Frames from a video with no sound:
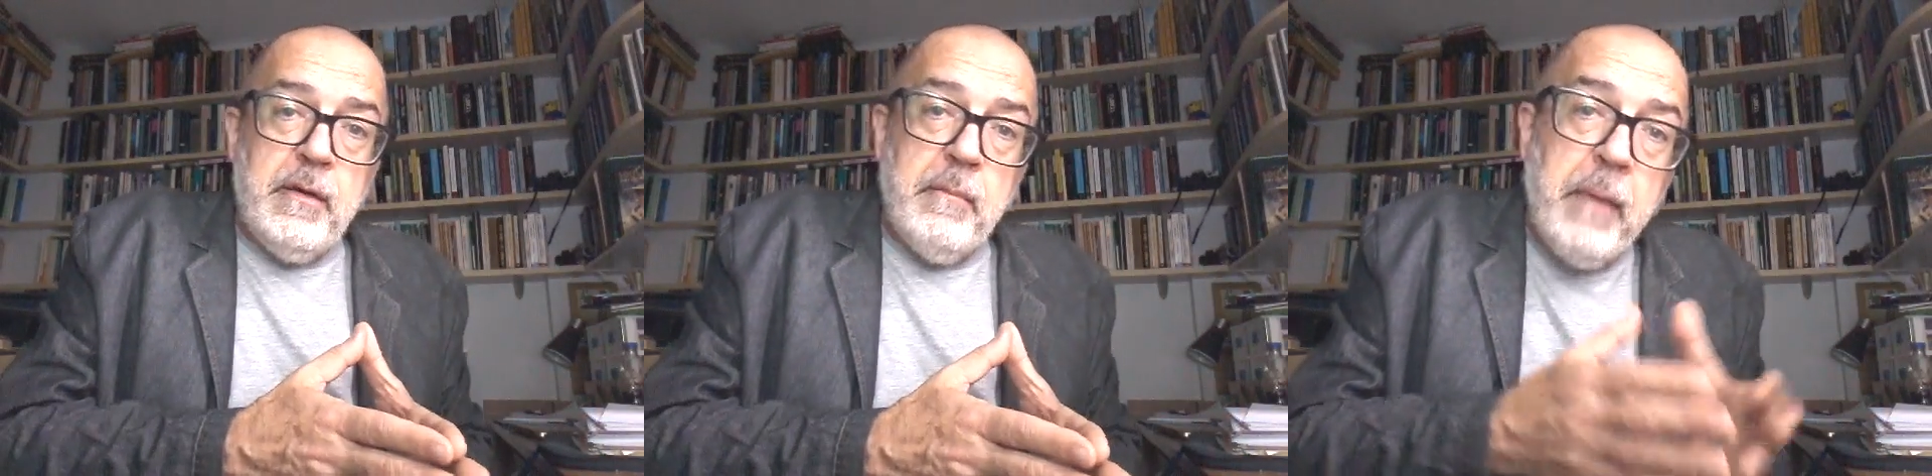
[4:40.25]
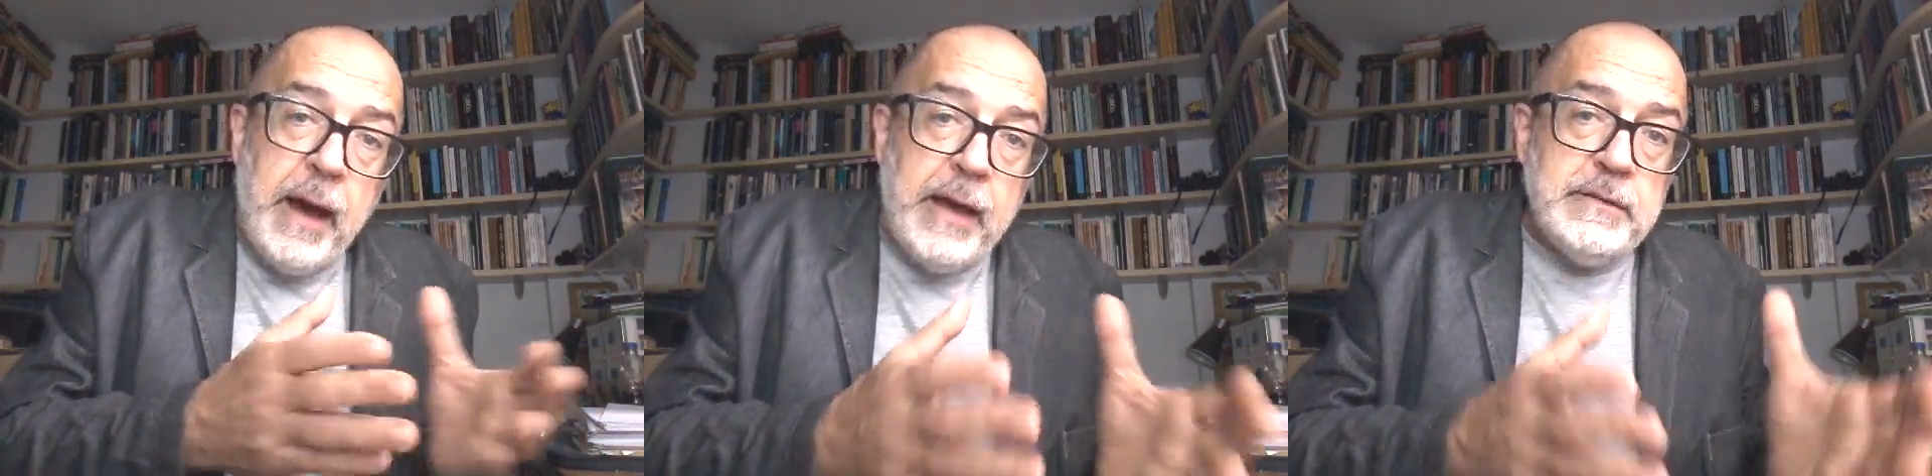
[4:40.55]

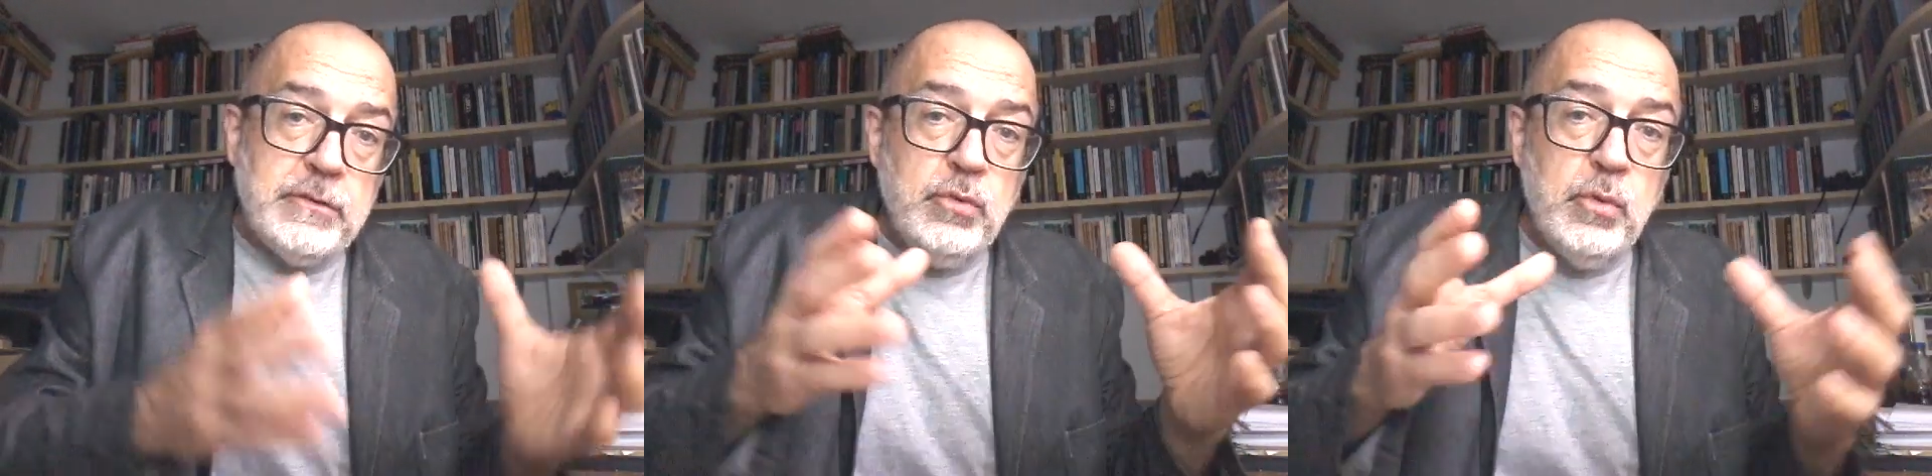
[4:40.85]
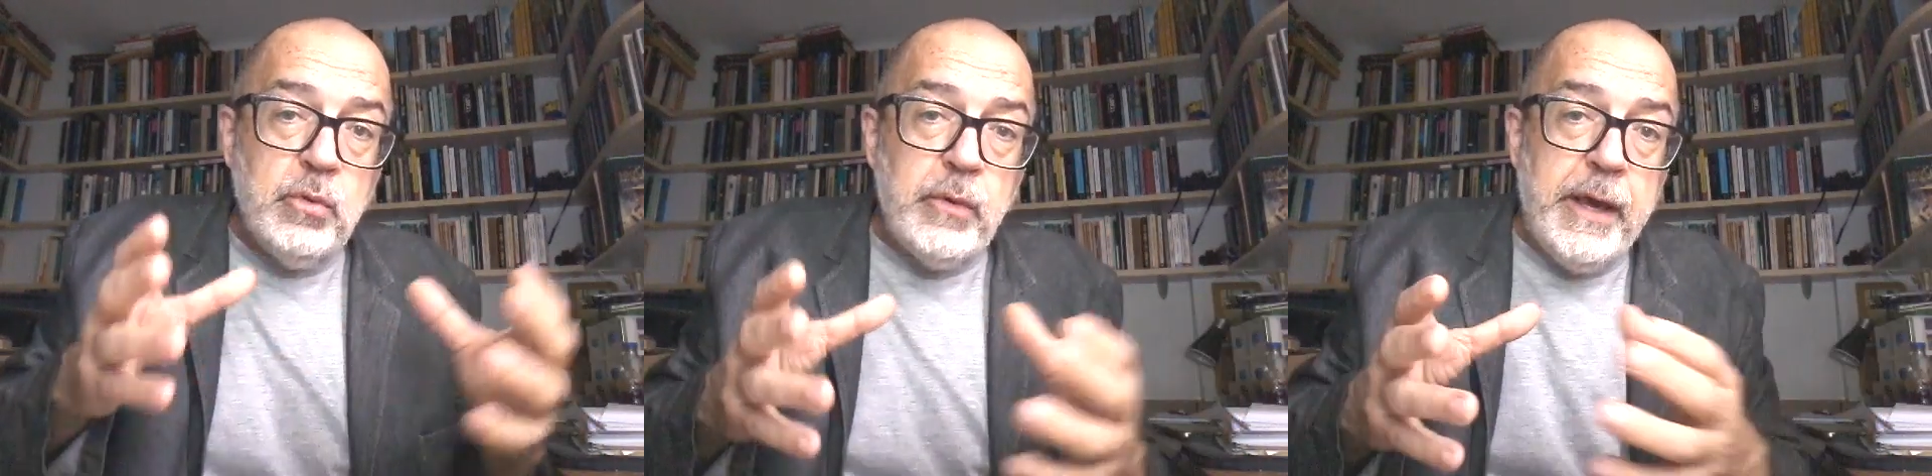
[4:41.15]
mas
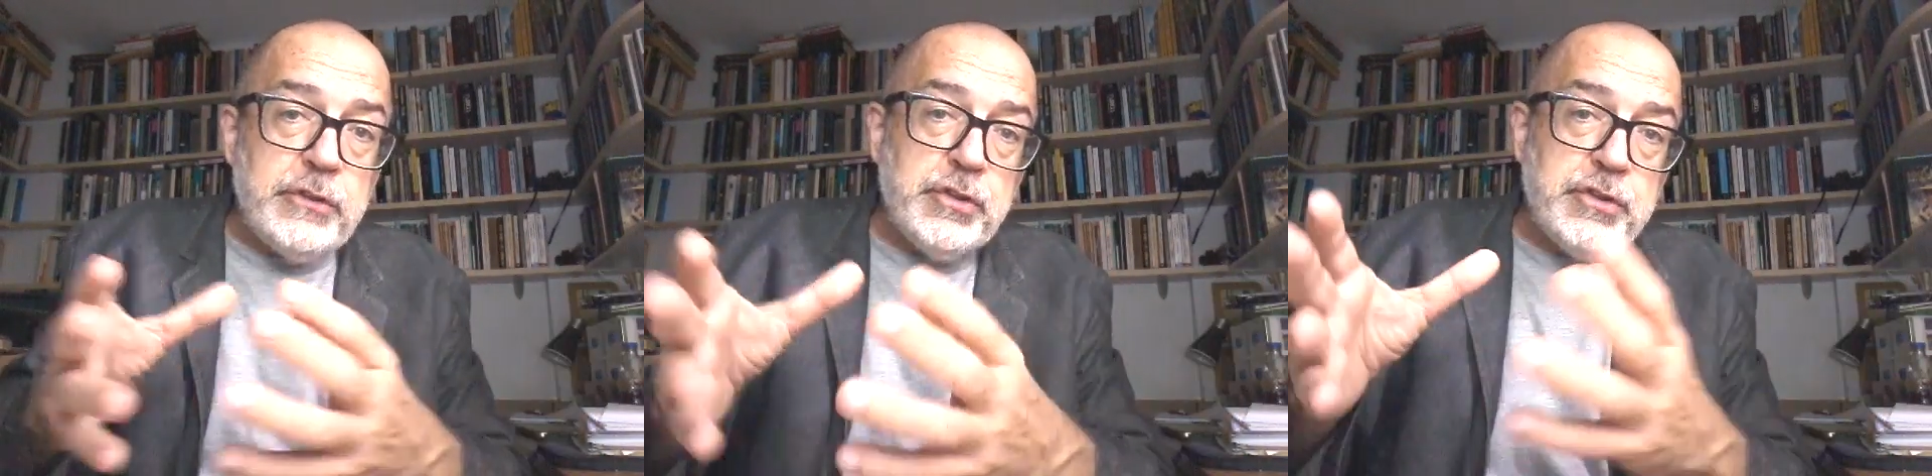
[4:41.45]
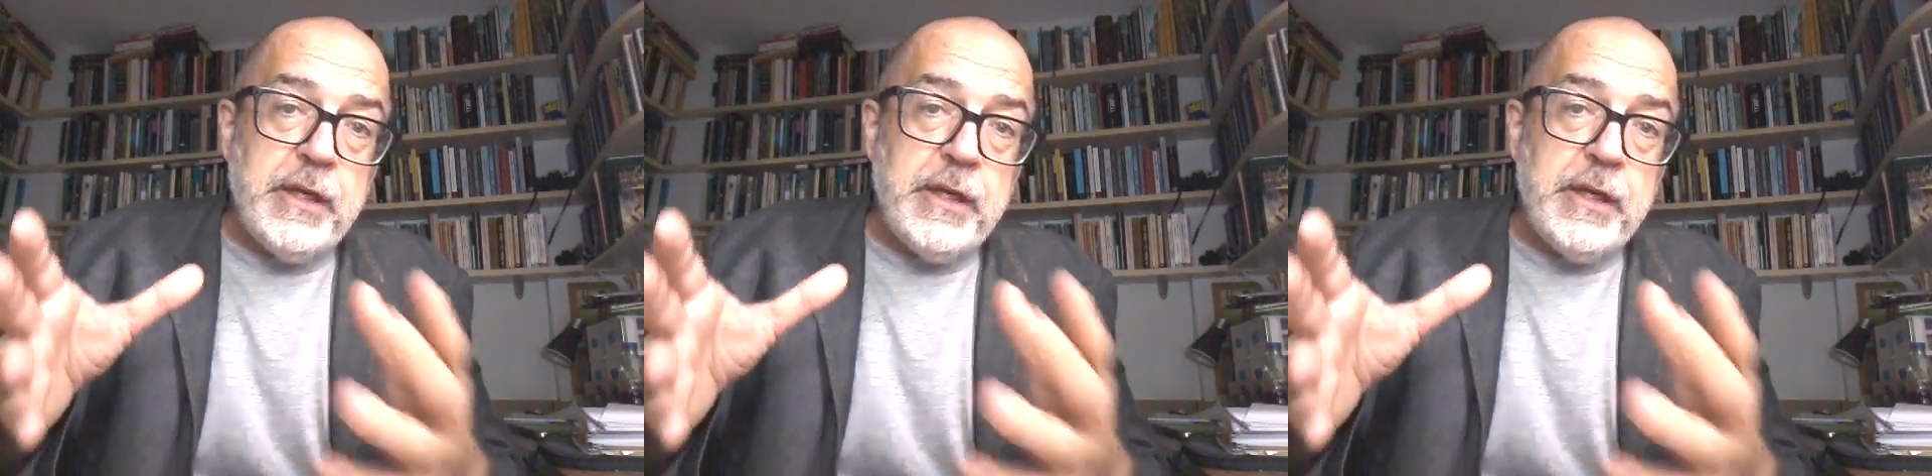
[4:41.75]
no eixo